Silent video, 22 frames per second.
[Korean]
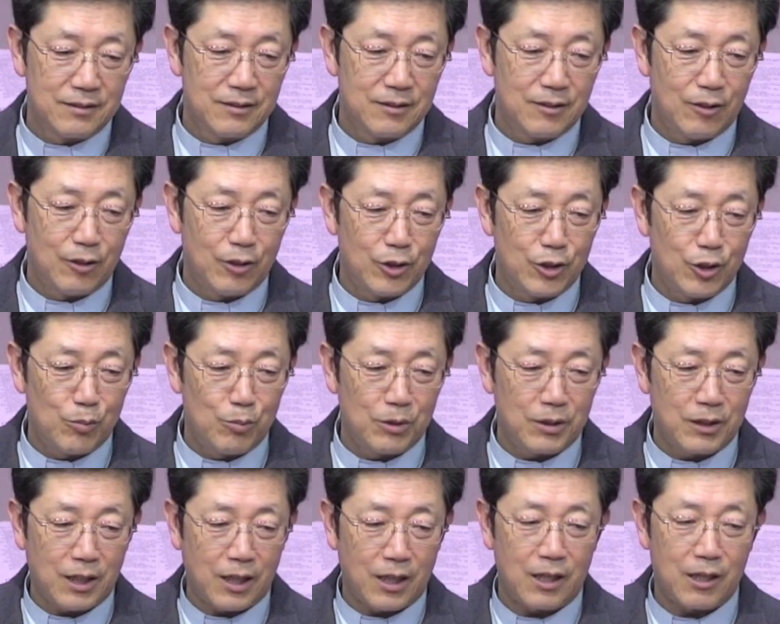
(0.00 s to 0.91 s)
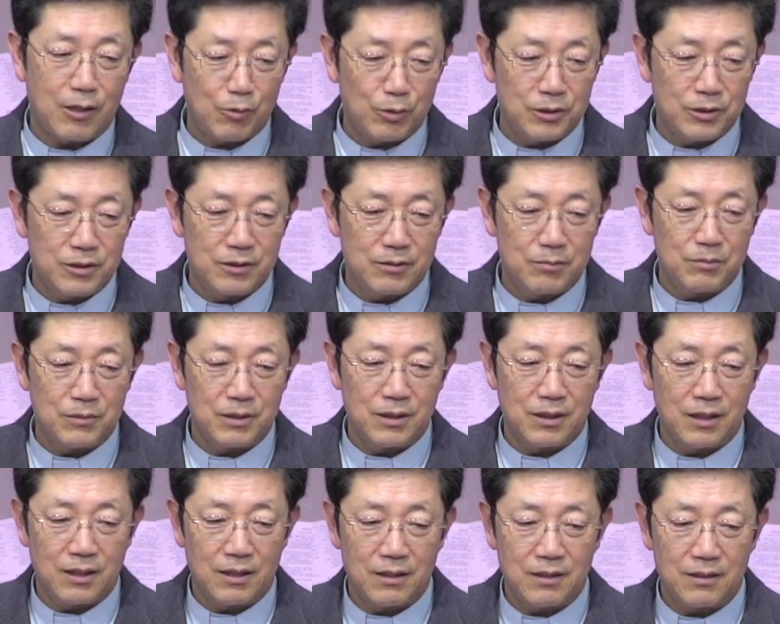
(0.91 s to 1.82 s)
어려움을 당하고 있습니다.
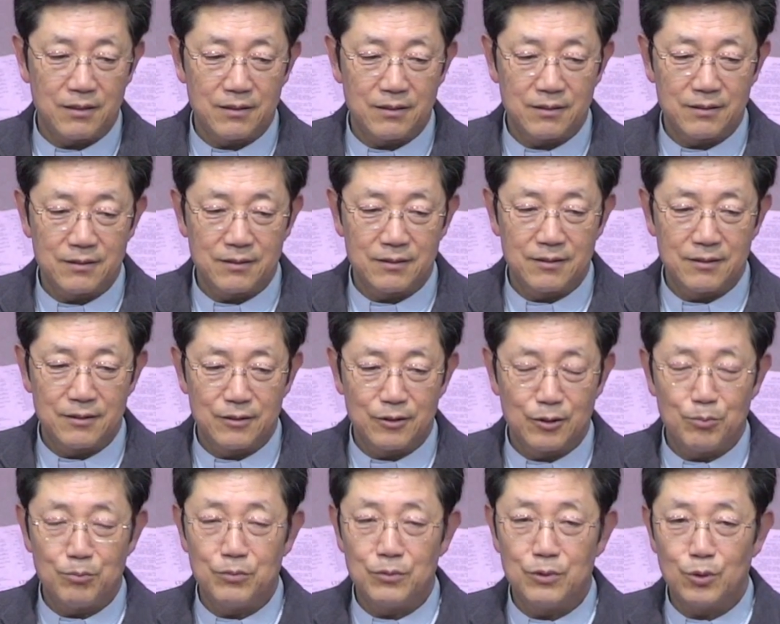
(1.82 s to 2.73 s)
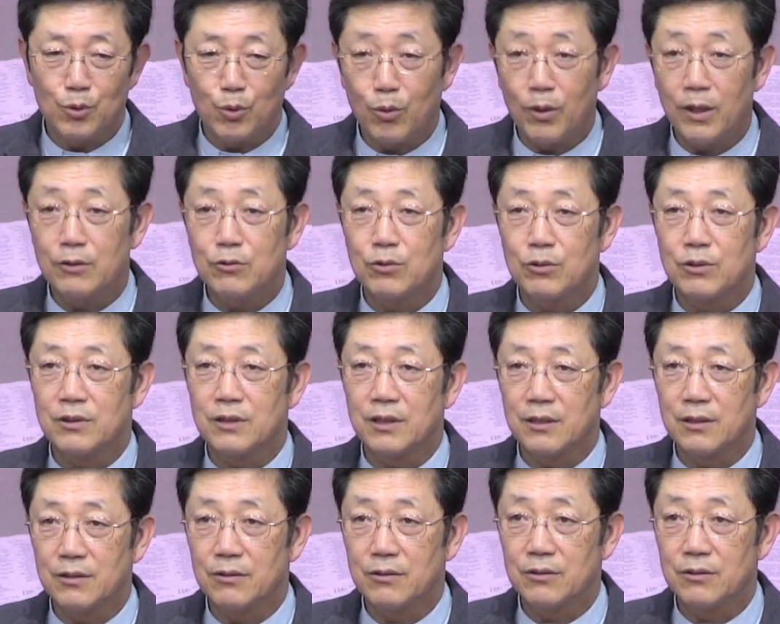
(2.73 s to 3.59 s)
좀 도와주세요.